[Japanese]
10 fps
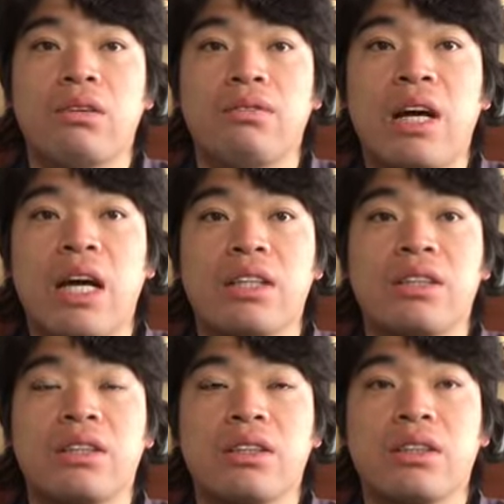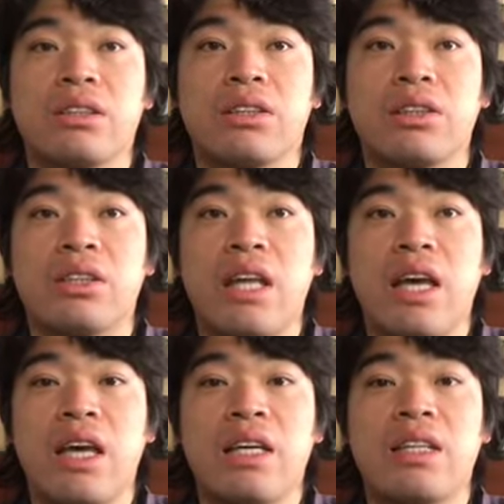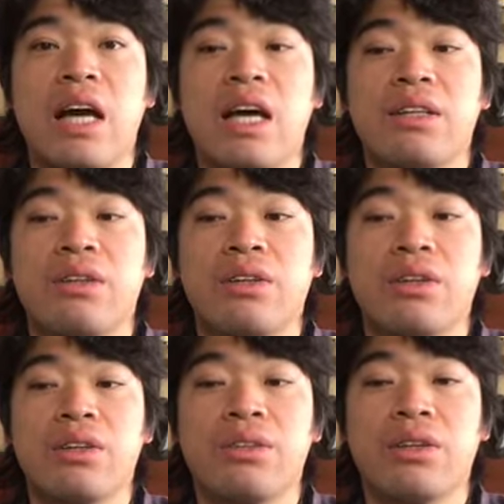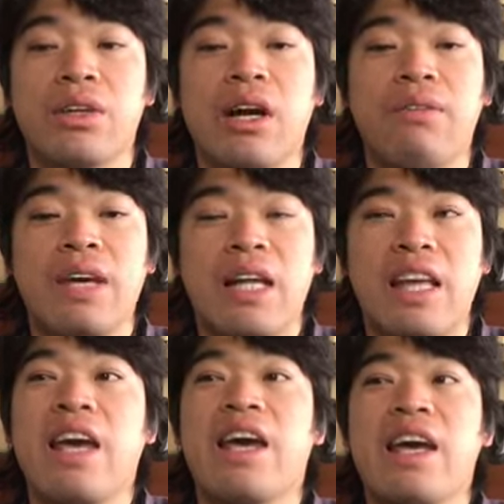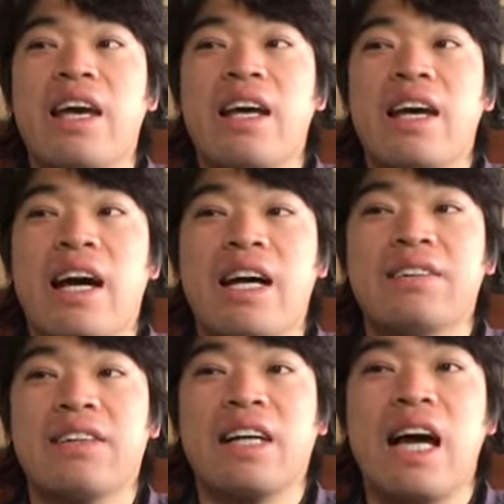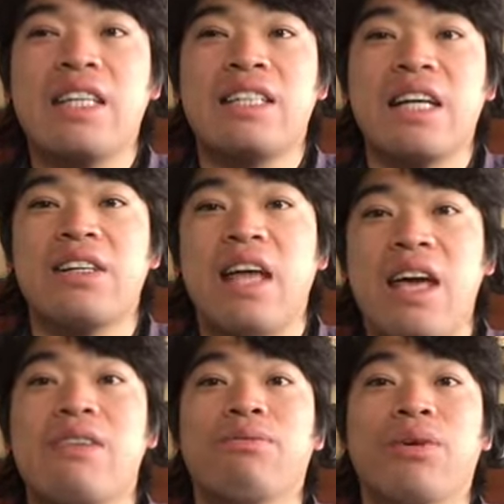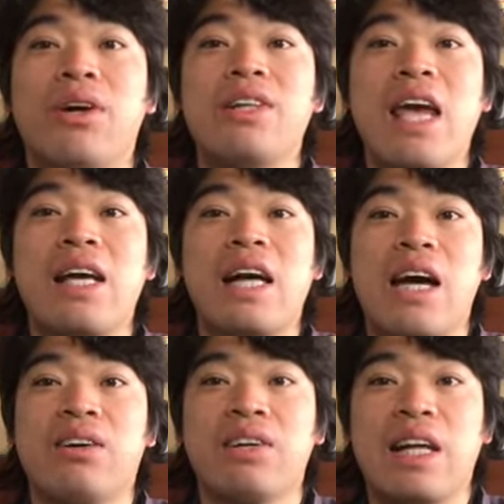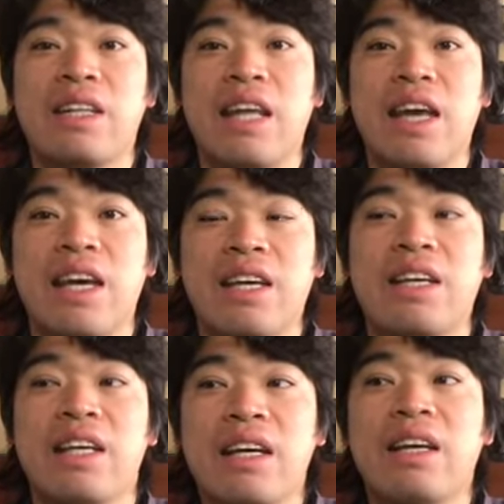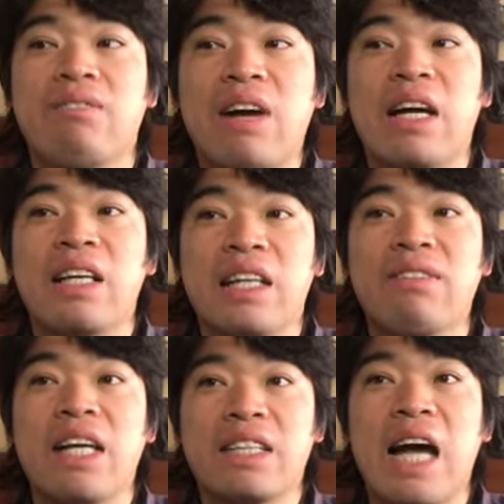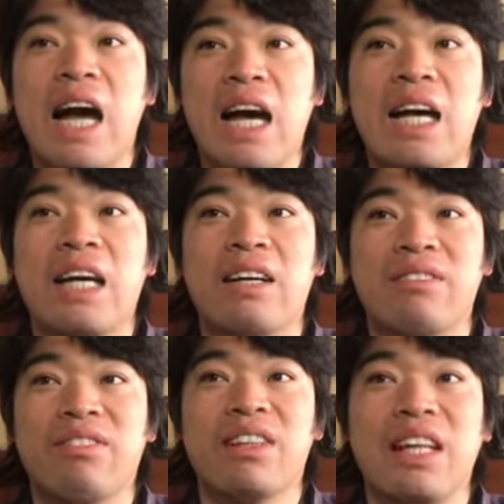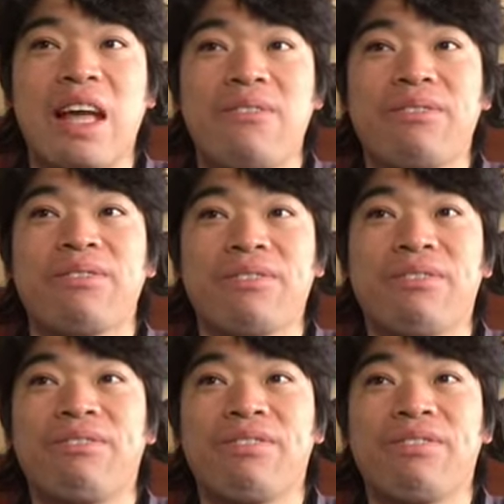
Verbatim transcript: まあ、ちょっとそしてさ、土曜日はね、あの、会社のね、忘年会をやって、まあ、行きました。もんでね、うん。